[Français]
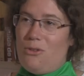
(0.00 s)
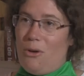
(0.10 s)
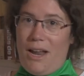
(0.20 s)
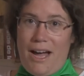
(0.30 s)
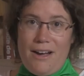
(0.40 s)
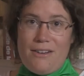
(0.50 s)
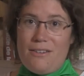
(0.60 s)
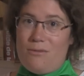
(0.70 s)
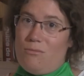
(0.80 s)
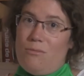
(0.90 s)
dans l'art,
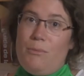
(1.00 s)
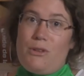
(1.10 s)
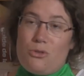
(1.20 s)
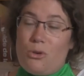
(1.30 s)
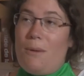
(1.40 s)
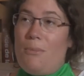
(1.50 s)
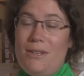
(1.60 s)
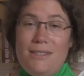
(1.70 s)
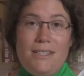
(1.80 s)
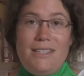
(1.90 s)
bien sûr la
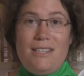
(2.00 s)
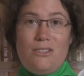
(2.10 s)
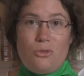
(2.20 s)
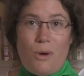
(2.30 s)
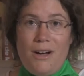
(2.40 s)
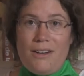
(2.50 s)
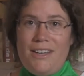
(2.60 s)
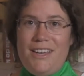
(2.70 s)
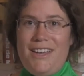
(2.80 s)
politique et l'histoire,